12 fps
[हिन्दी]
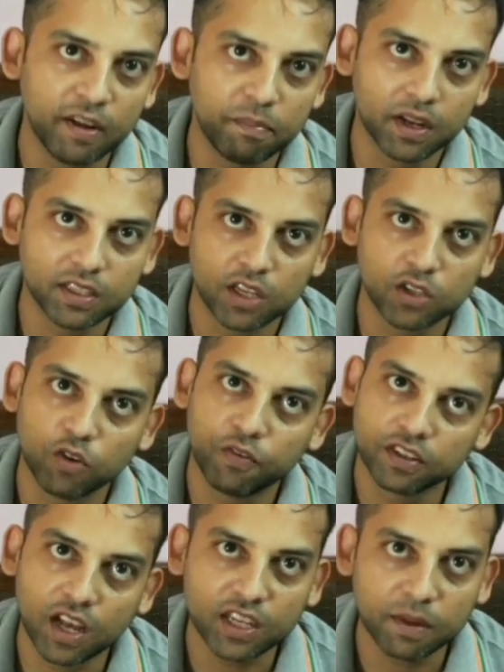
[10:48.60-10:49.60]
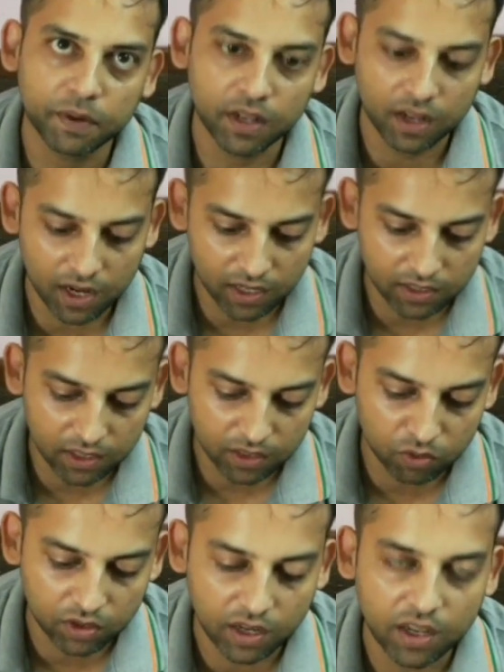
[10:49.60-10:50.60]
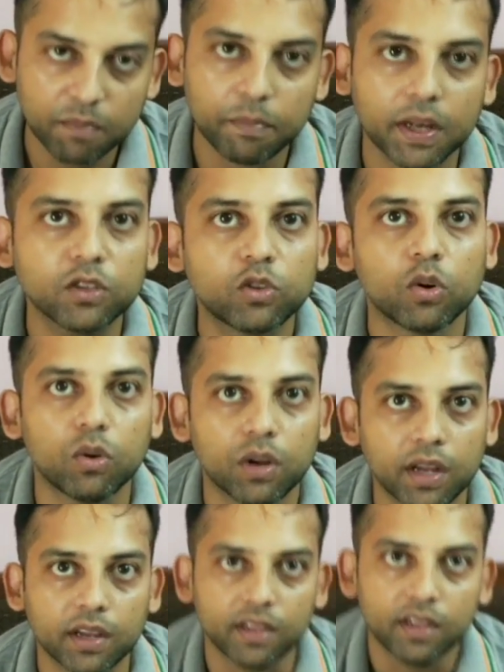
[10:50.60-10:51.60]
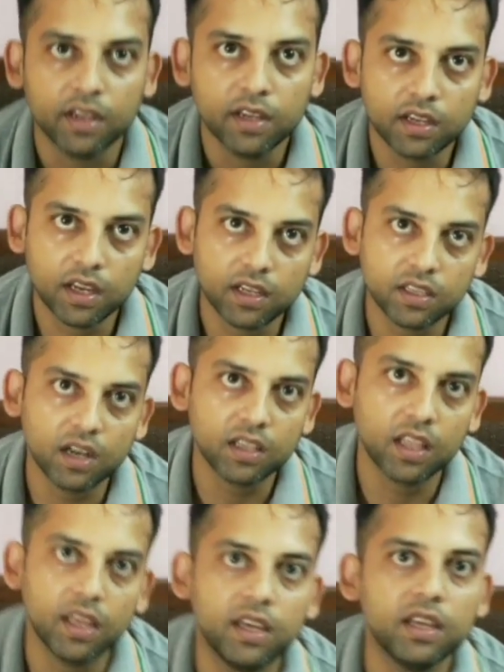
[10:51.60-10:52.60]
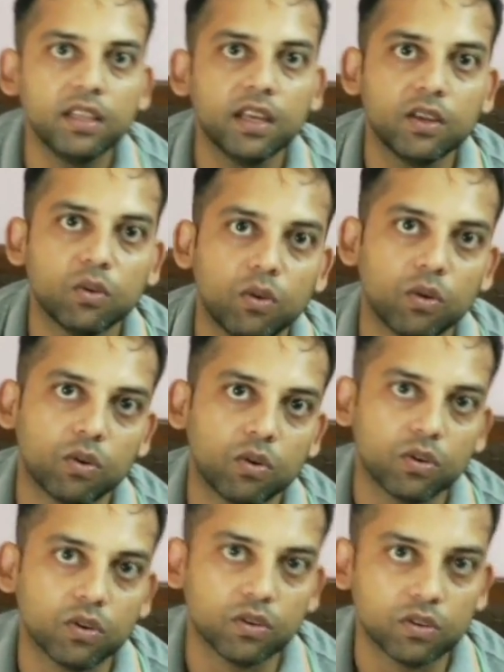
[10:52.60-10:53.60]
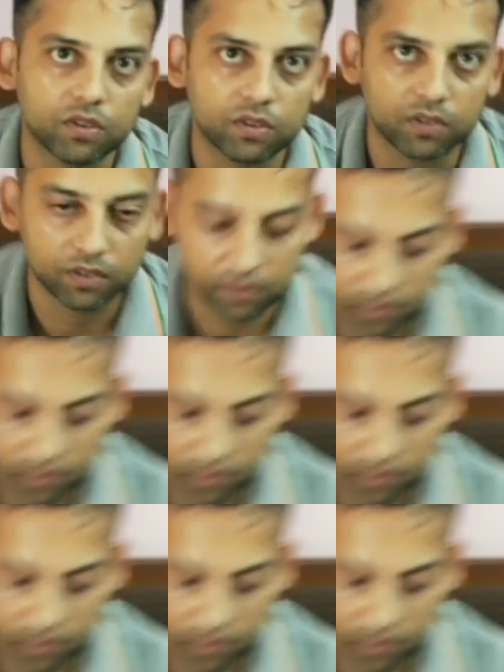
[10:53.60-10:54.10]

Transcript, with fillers: फाइव प्लस है जो फंसा के पेच लगाना चाहते हैं उनके लिए बेस्ट डोर है हम्म, हम्म, ये रिजल्ट हम्म। देगी देगी उन लोगों बिल्कुल बिल्कुल